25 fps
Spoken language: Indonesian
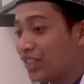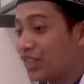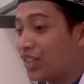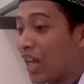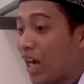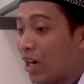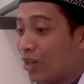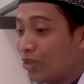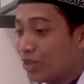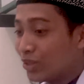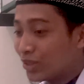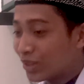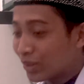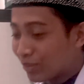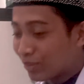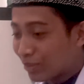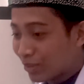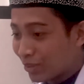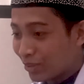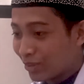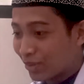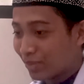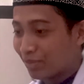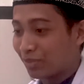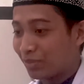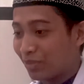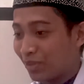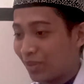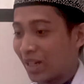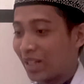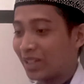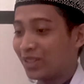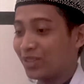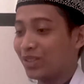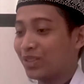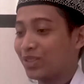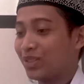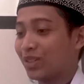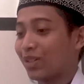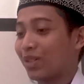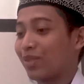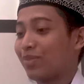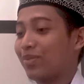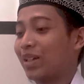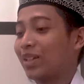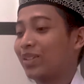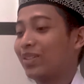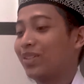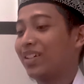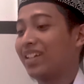jauh sebelum bulan suci
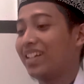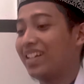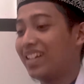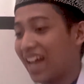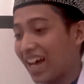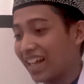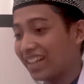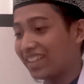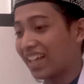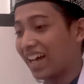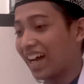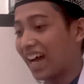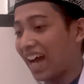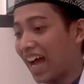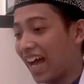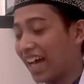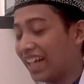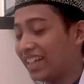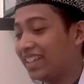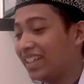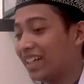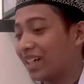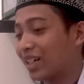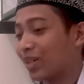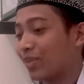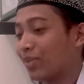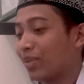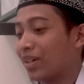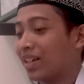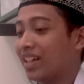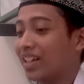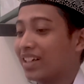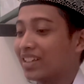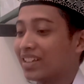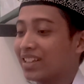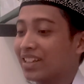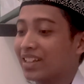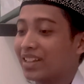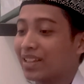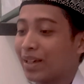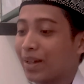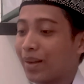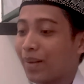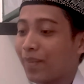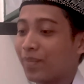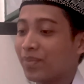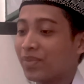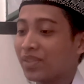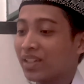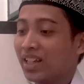Ramadan datang hadir kepada kita,
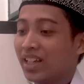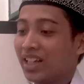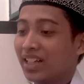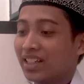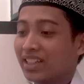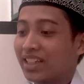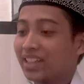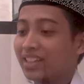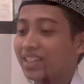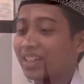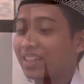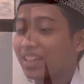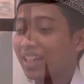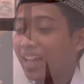kita